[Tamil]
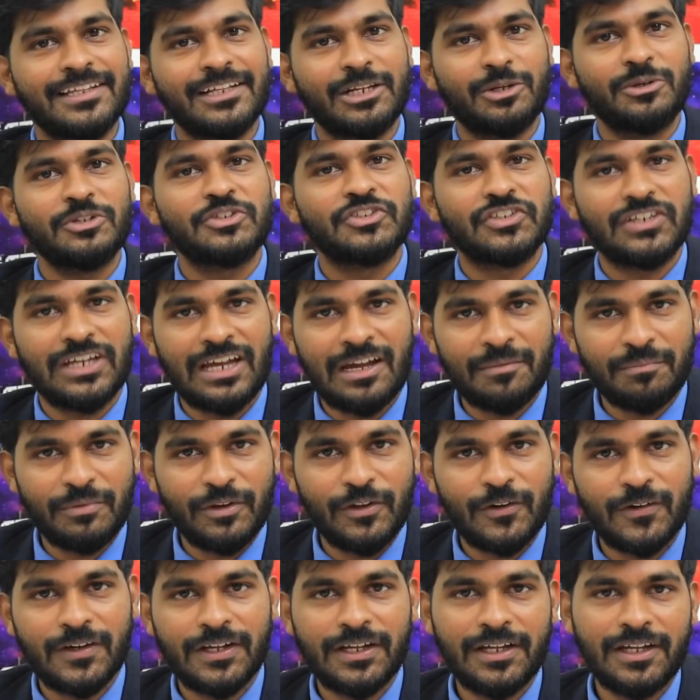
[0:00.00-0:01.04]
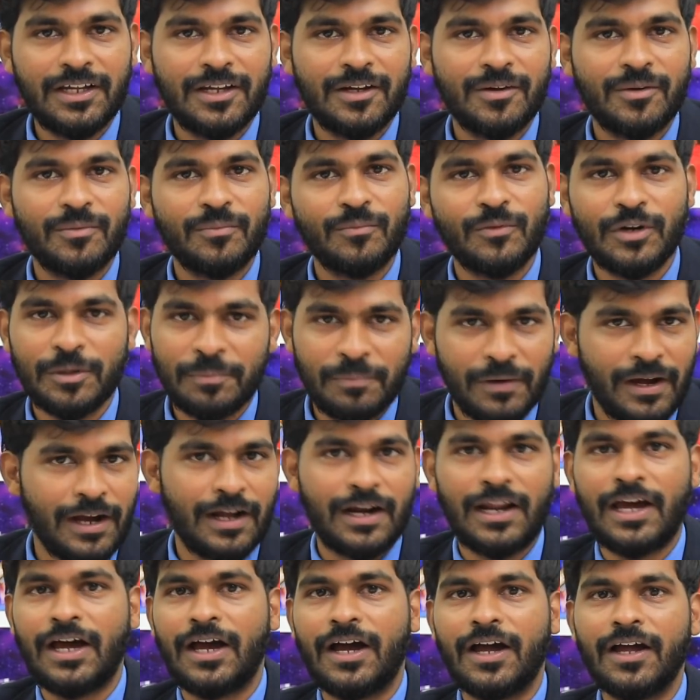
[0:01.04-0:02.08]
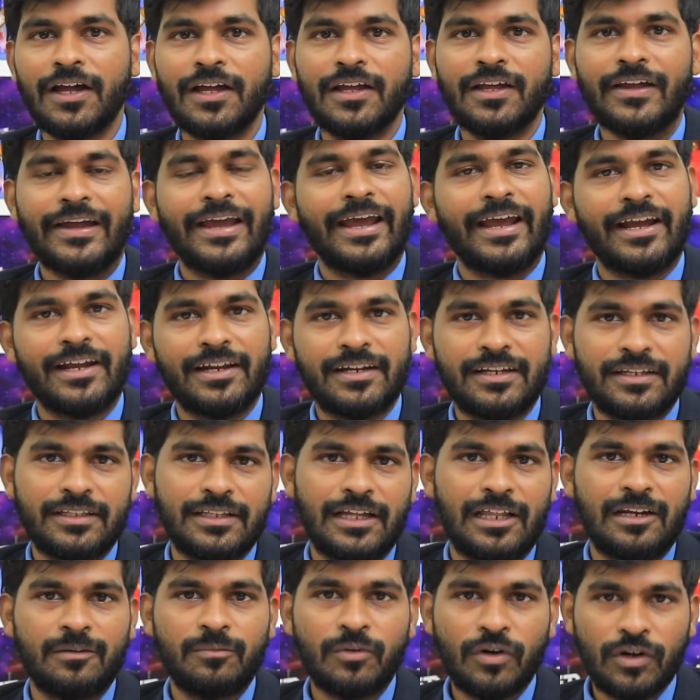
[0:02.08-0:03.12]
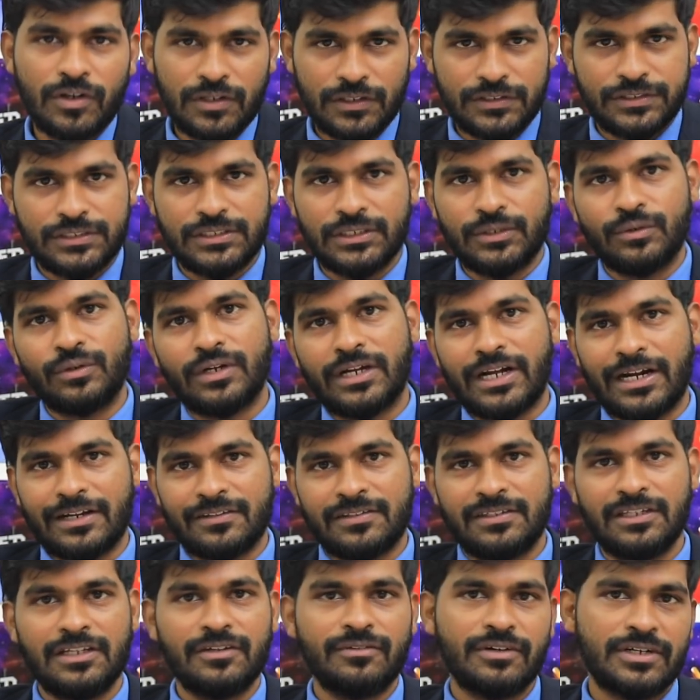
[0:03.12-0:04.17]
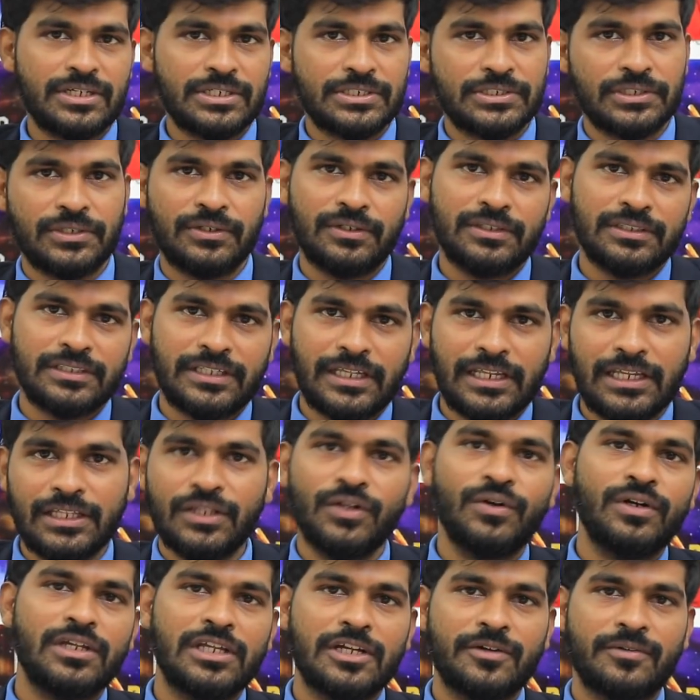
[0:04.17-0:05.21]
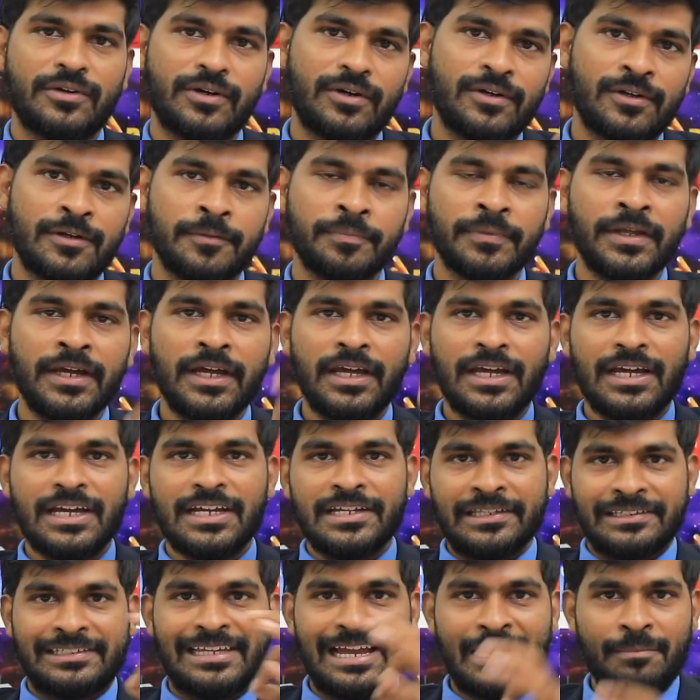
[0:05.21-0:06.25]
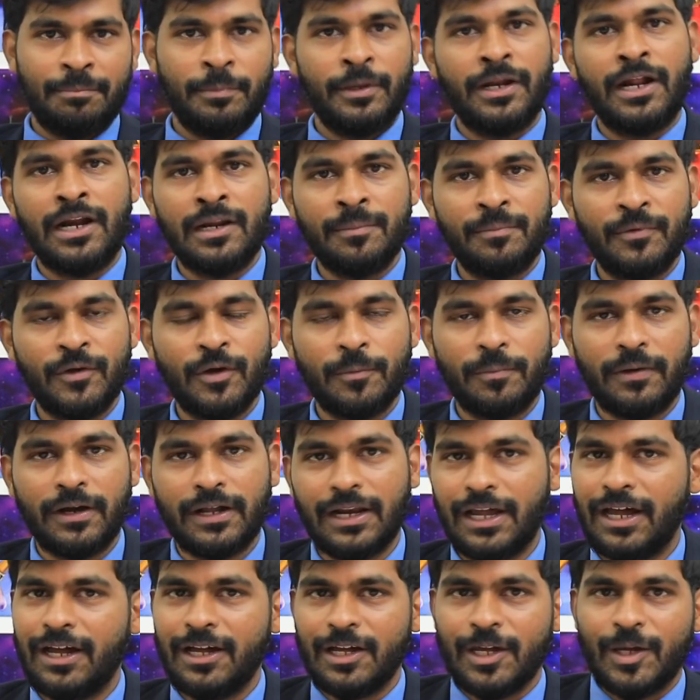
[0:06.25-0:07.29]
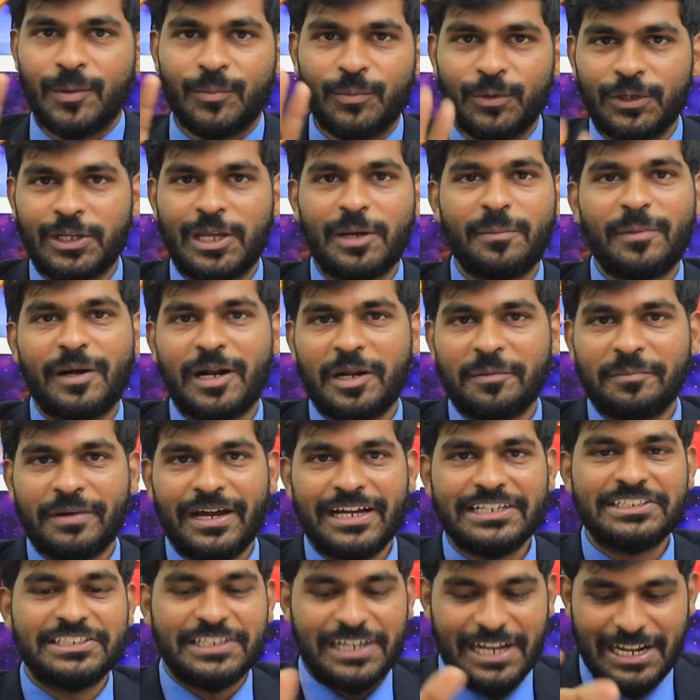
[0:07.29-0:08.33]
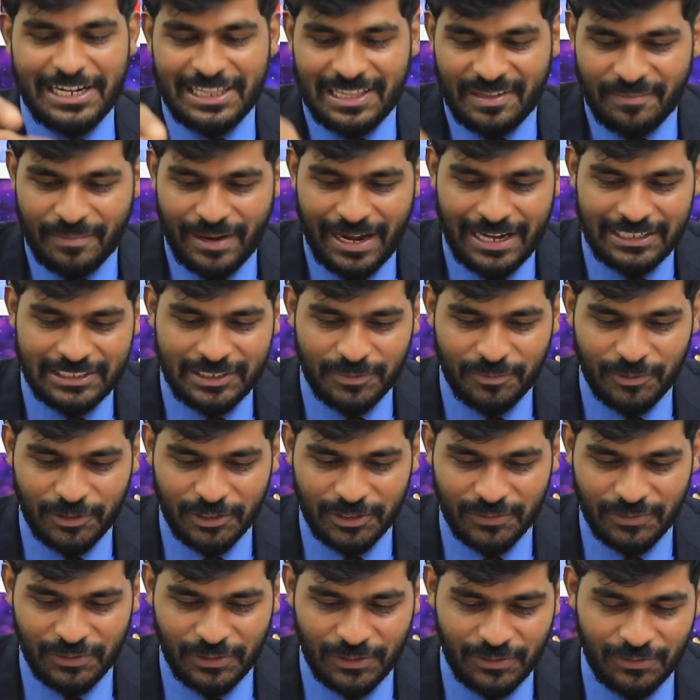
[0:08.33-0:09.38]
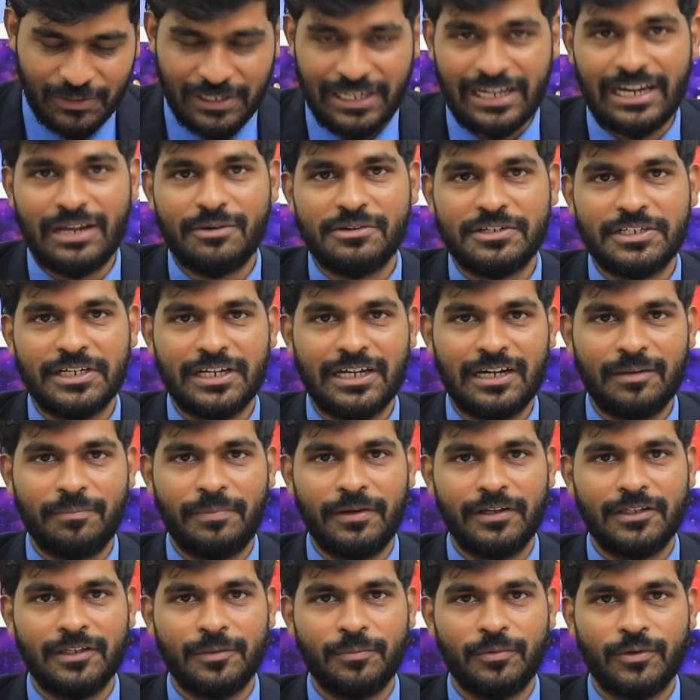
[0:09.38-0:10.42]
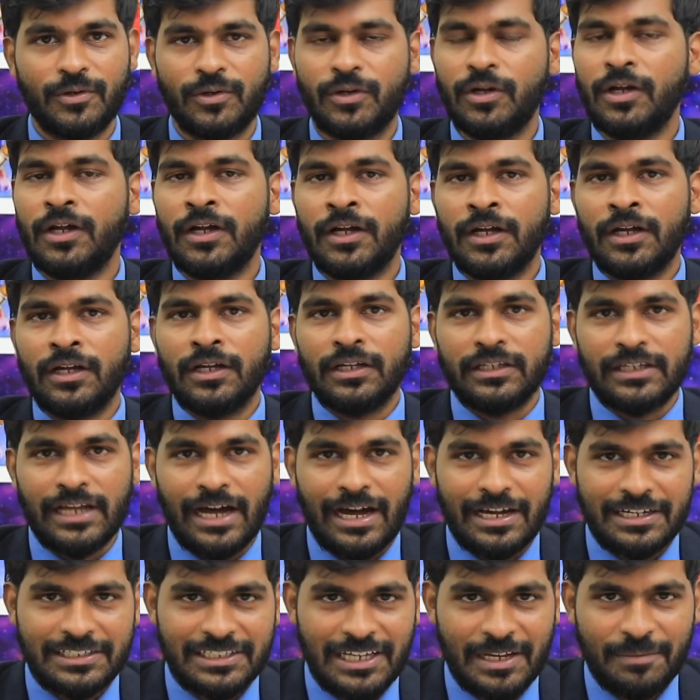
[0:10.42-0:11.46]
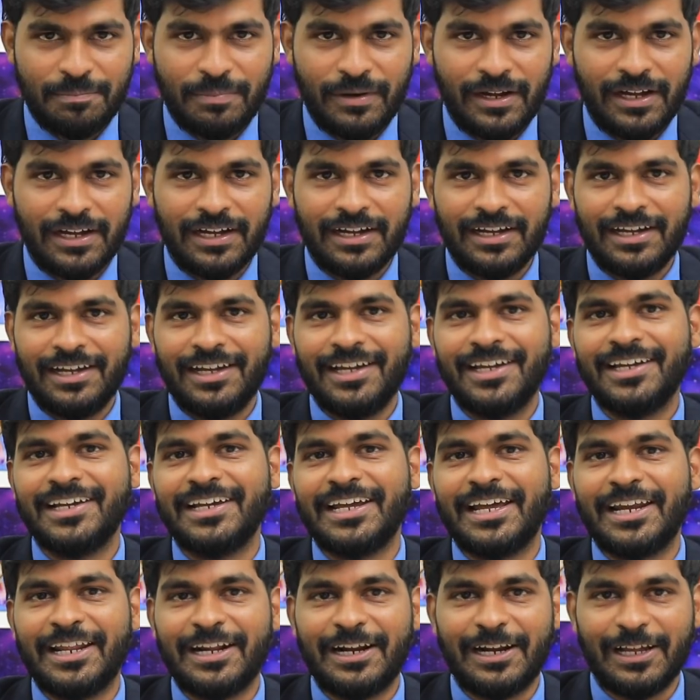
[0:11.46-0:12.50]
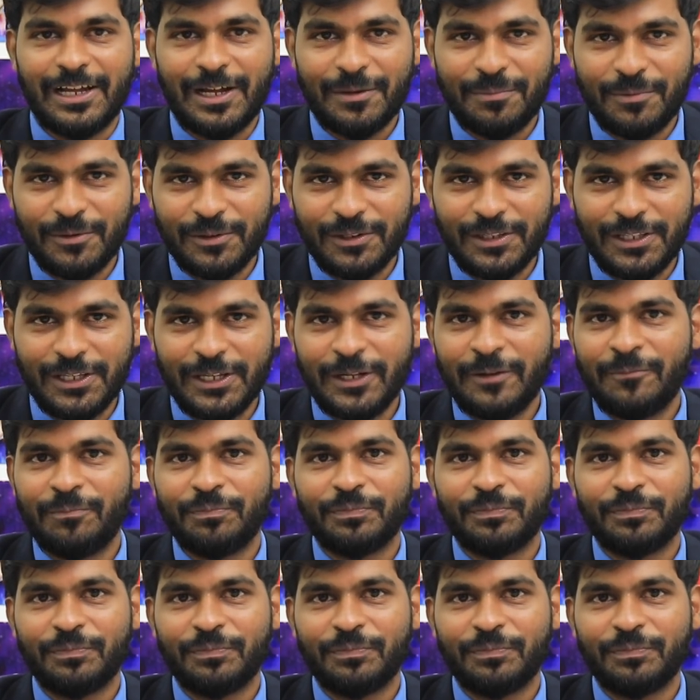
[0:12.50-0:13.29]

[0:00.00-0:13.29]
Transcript: இந்த தடவை சாம்பியனோட முடிப்பாங்களா அண்ட் இது ஆல்மோஸ்ட் ஒரு கடைசி வருஷம் ததா தோனி அவர்களுக்கும் சாம்பியன் அனுப்பி வைப்பாங்களா முக்கியமான மேட்ச் அண்ட் இந்த மேட்சை பொறுத்த வரைக்கும் நிறைய விஷயங்கள் பேச போகிறோம் யார் ஜெயிப்பாங்க என்ன நடக்க போகுது